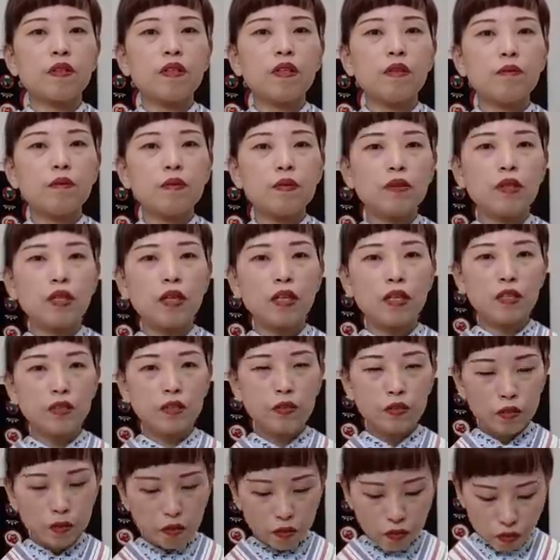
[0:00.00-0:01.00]
多分3
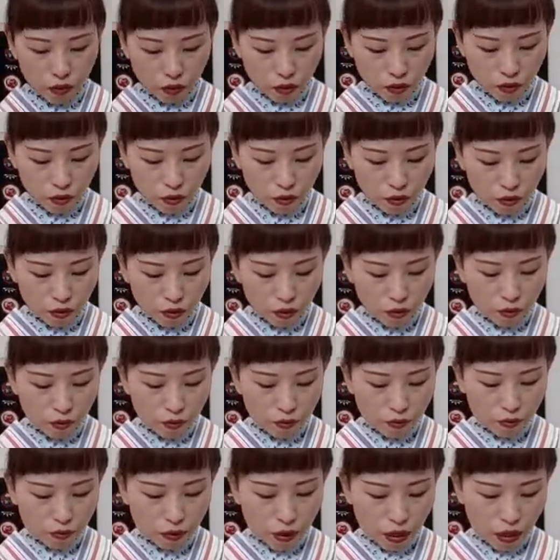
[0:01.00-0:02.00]
色
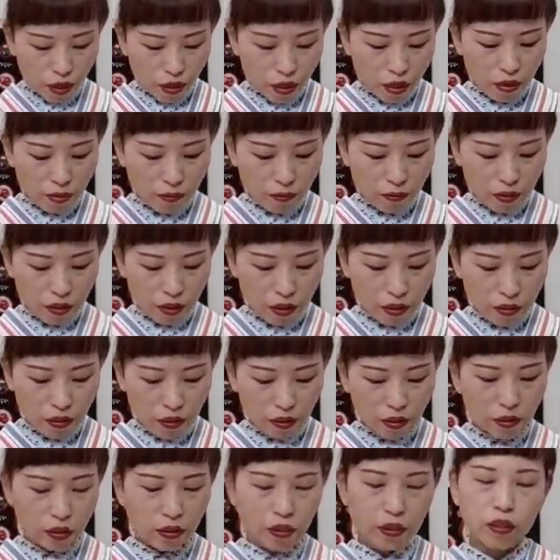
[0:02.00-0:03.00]
赤
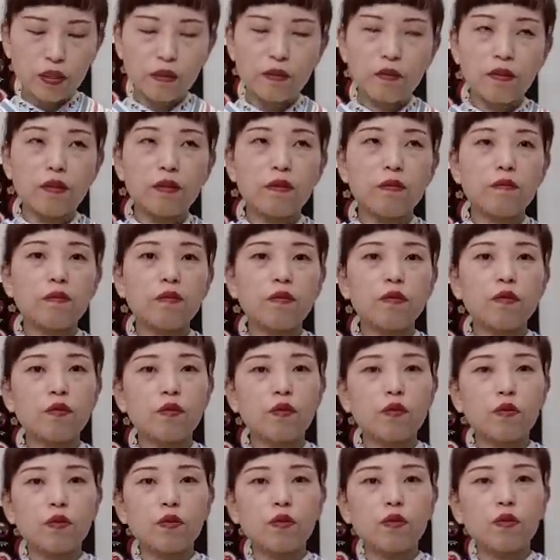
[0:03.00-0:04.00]
紫
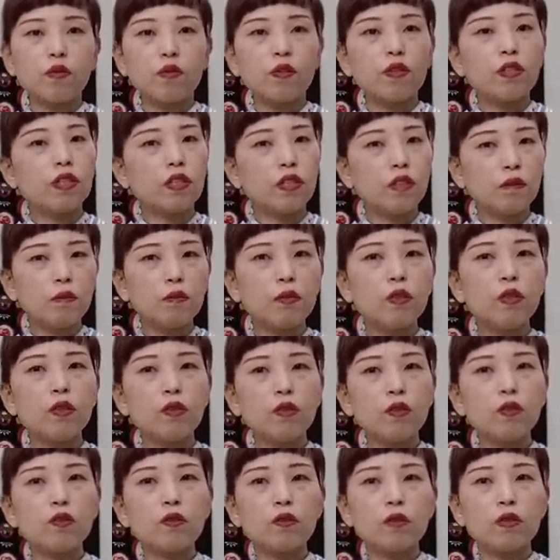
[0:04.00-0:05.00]
このクリーム
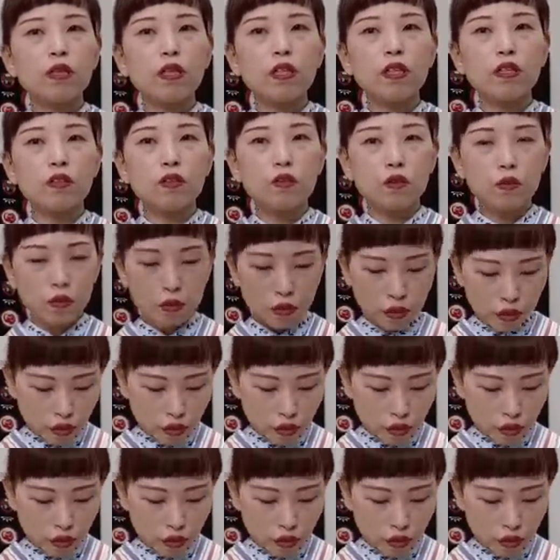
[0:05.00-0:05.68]
色と3色